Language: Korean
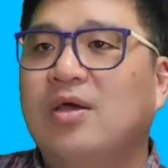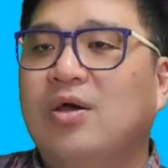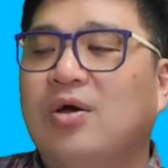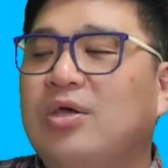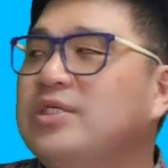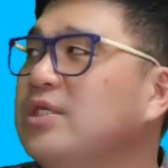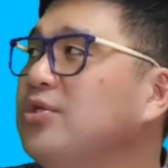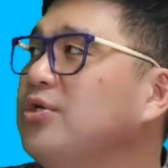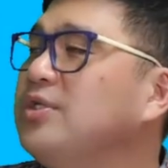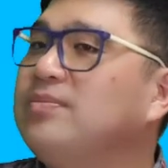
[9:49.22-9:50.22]
어,
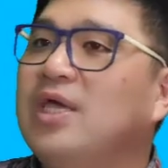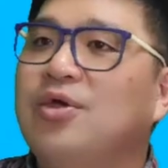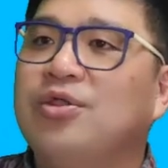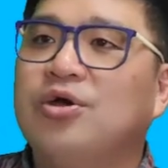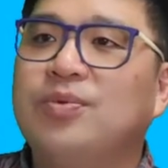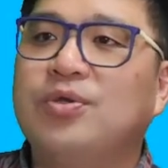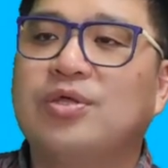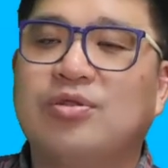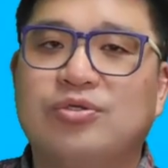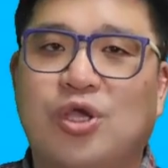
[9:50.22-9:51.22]
이제는요 10대 여성을
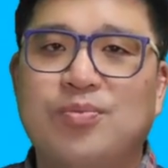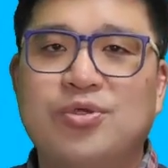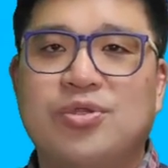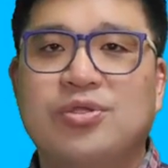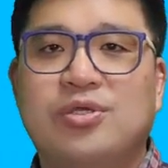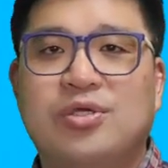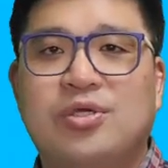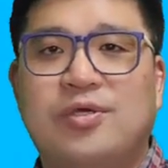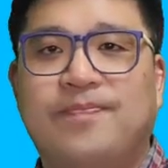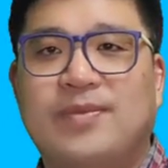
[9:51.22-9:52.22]
비롯한 젊은
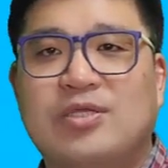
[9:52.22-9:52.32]
여성들을